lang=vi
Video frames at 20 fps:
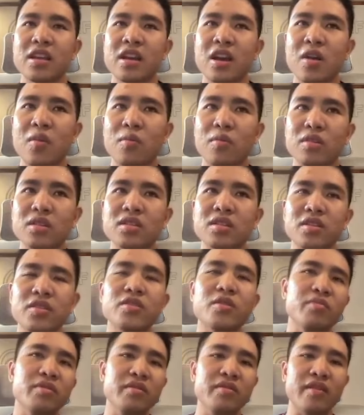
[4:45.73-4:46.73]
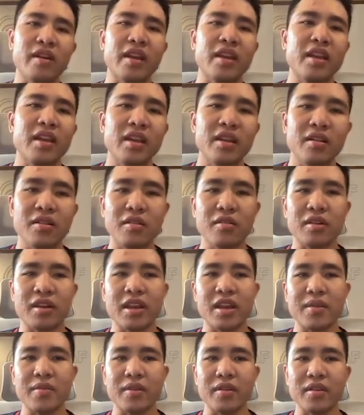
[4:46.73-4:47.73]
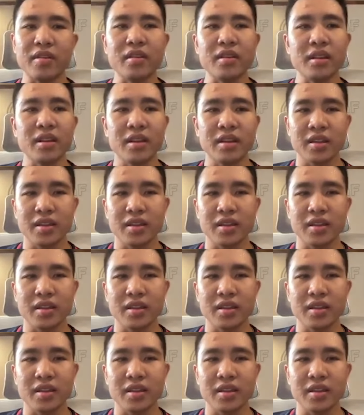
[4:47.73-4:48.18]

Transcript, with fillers: không có sử dụng như vậy ok mọi người